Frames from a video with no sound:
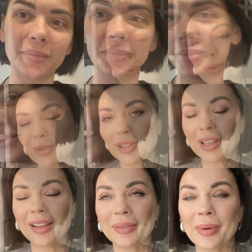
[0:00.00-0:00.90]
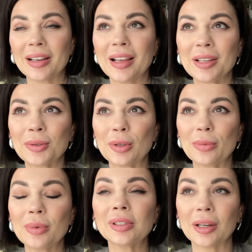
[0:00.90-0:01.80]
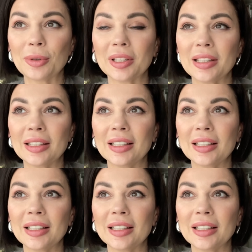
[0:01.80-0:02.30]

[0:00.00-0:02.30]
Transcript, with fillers: Вам кто-то дал по глазу, и был такой, знаете,